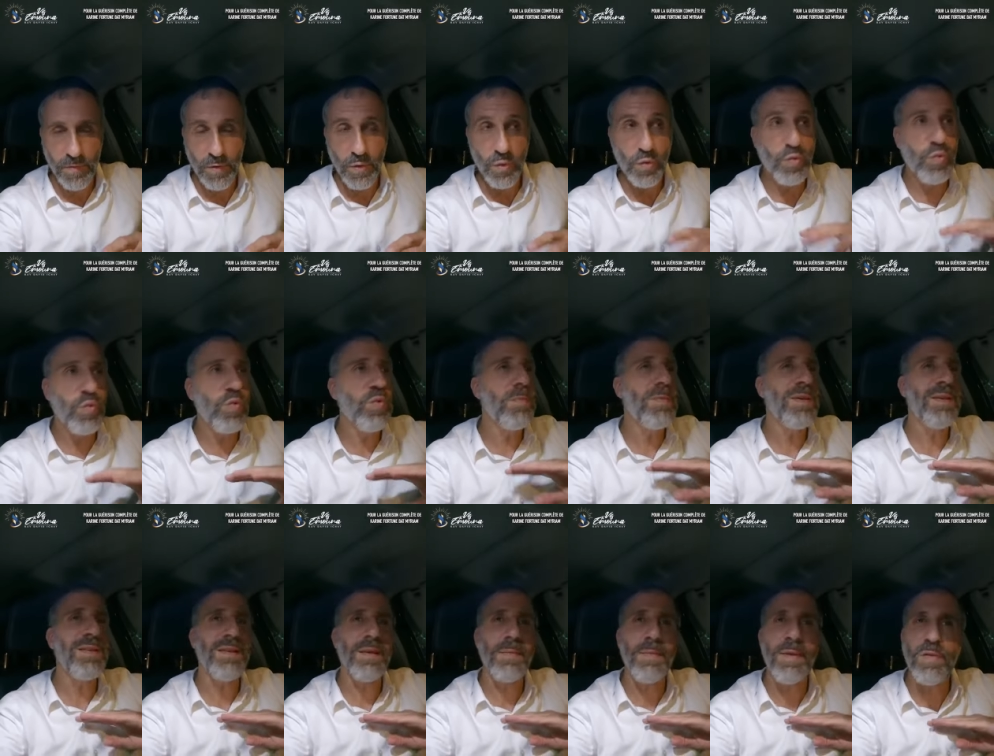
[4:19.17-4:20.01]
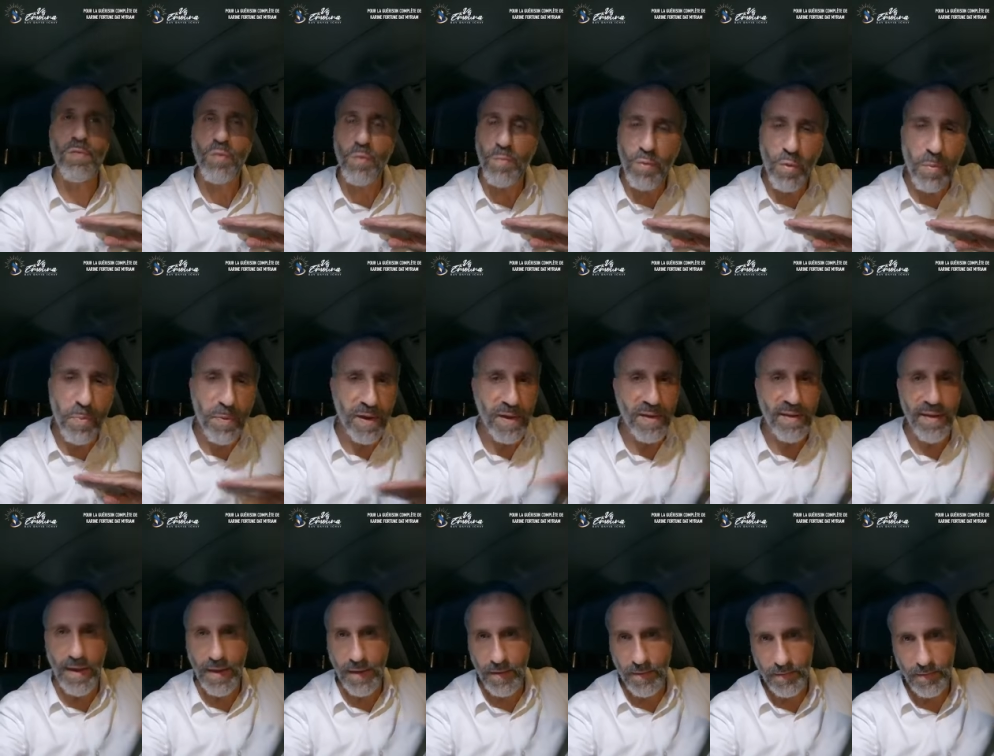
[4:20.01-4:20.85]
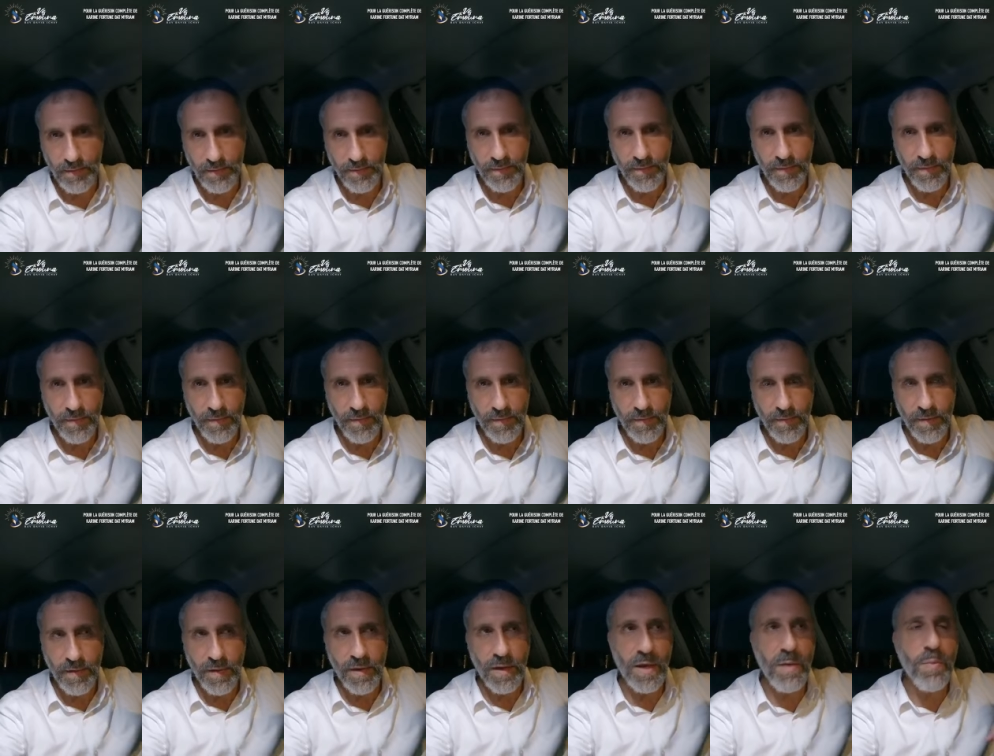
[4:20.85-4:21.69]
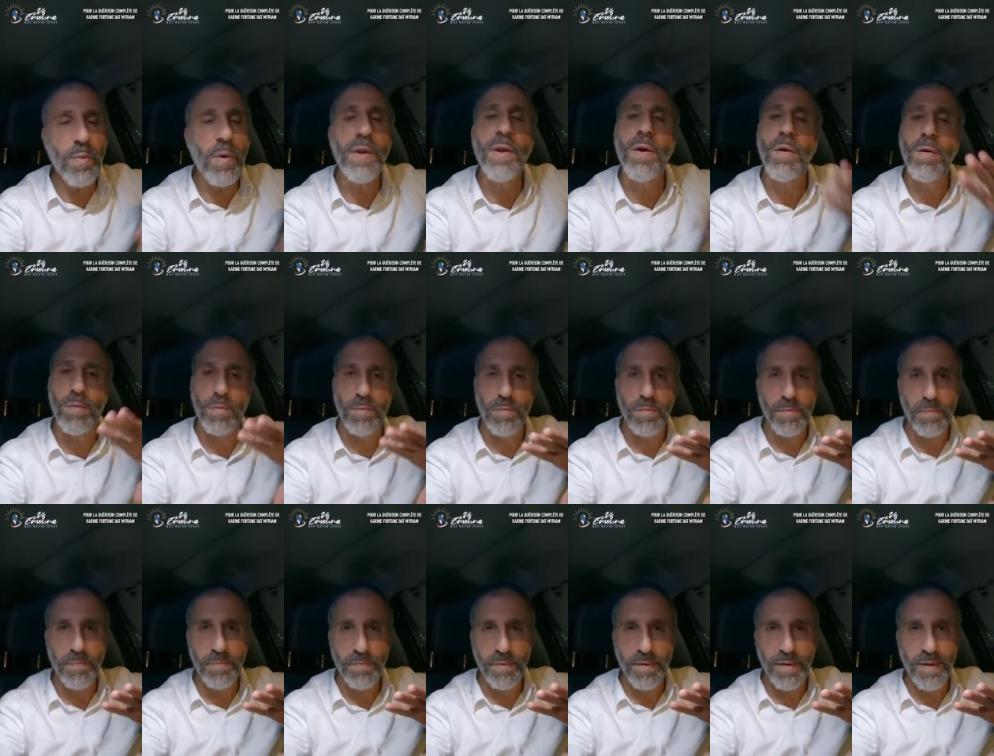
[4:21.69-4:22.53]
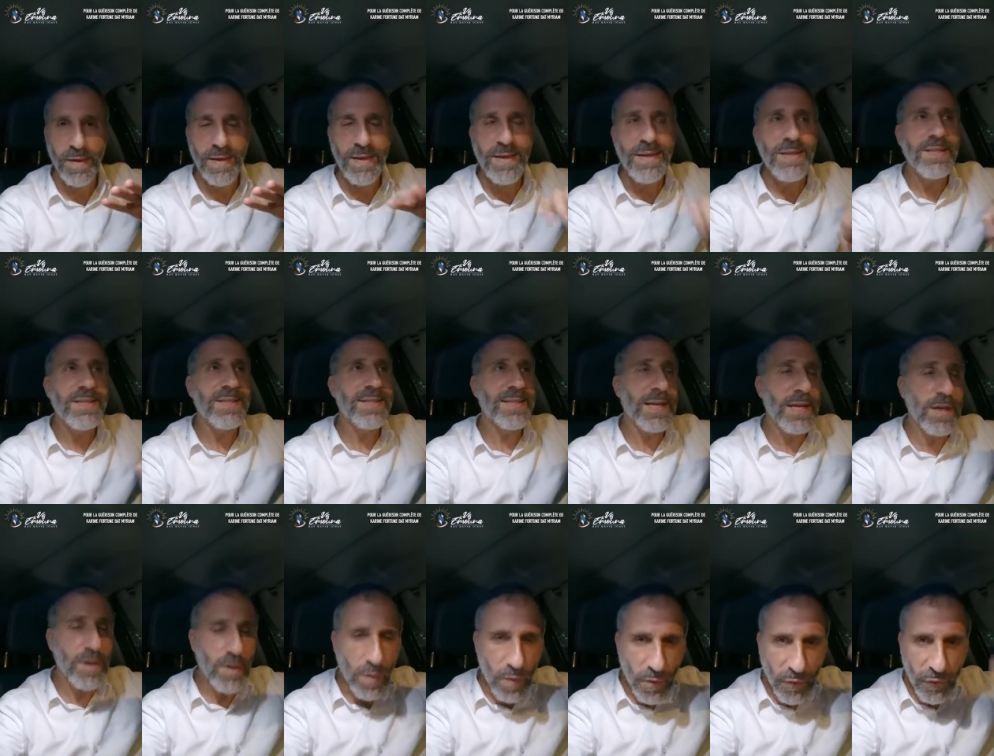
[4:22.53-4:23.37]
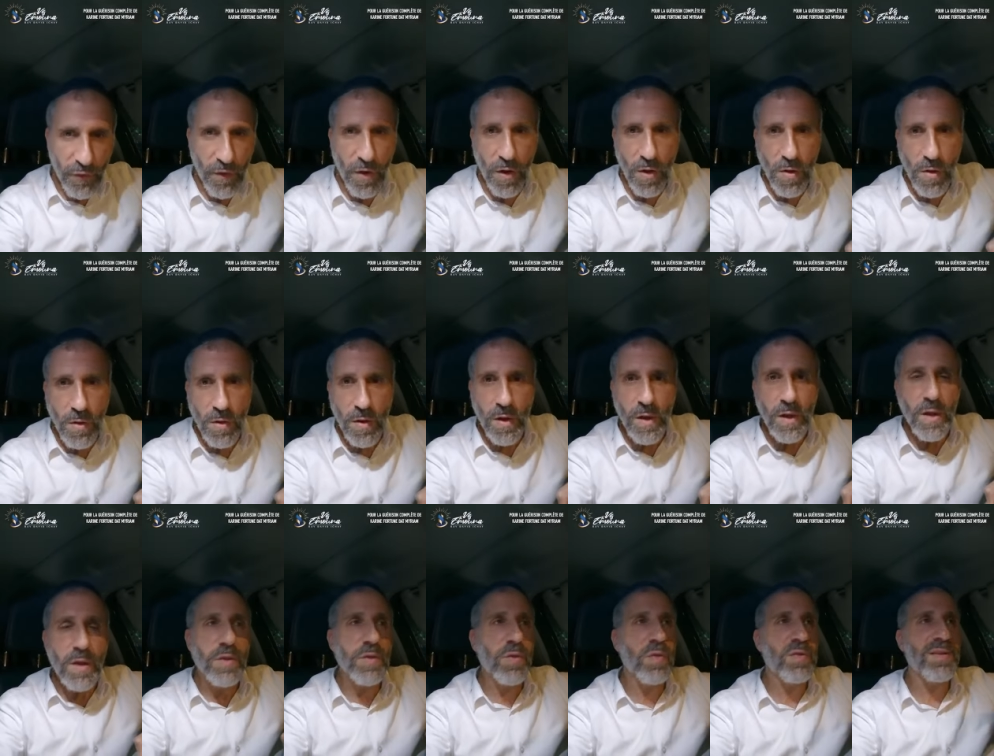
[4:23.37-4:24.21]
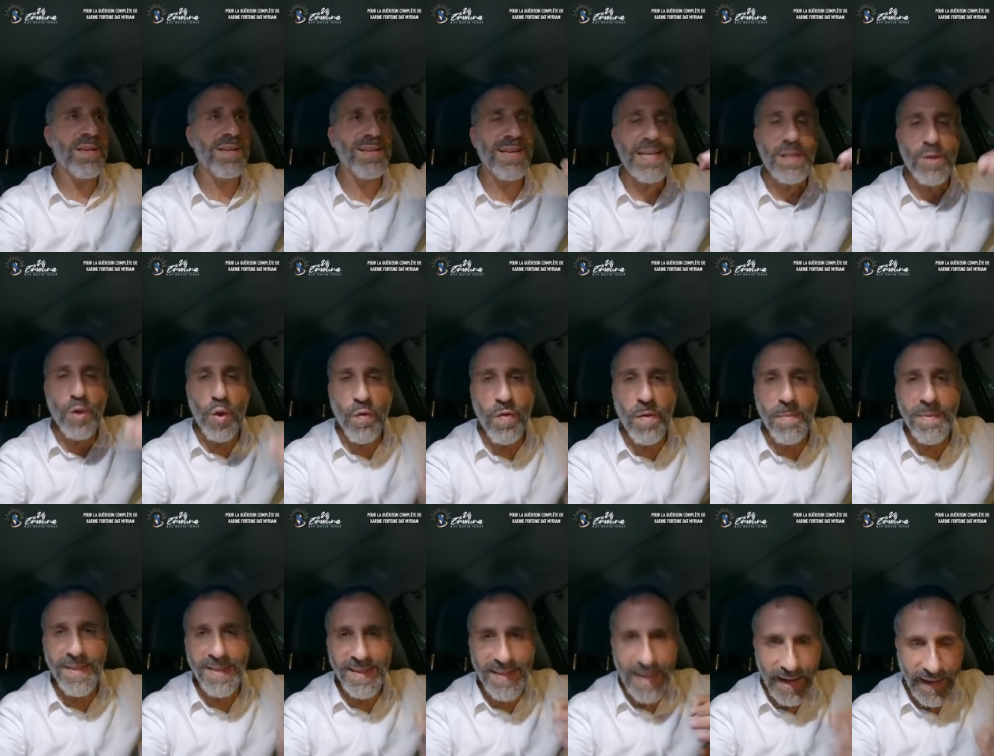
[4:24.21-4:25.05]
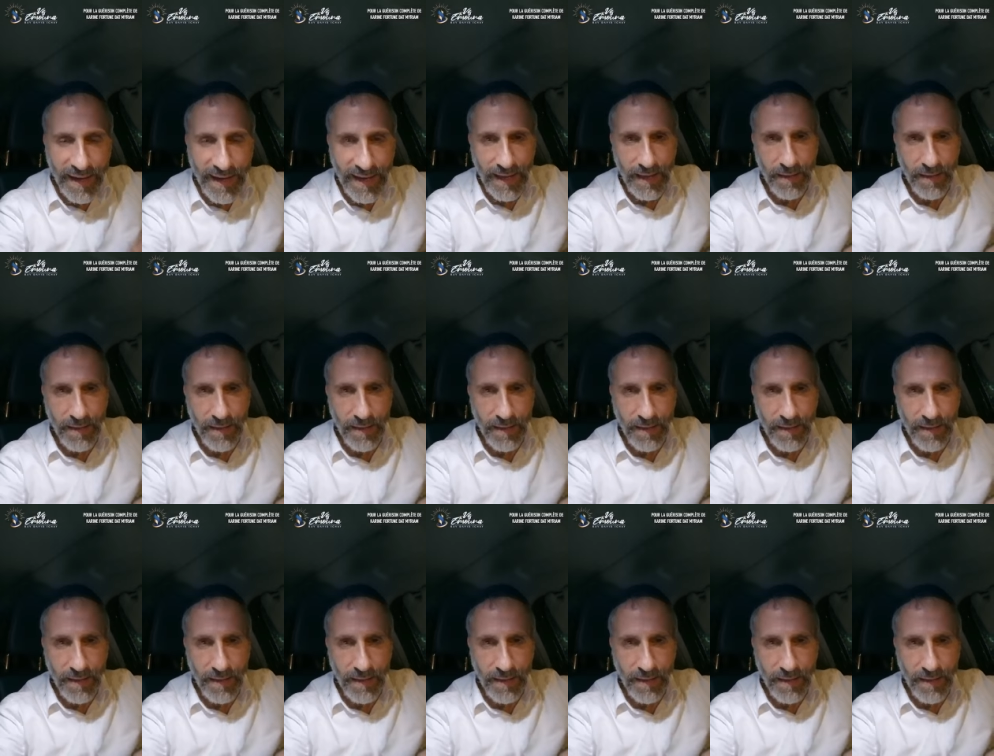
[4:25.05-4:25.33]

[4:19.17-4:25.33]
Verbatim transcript: Tous mes amis sont propriétaires. Et moi non. Cinq enfants dans un 80 mètres carrés.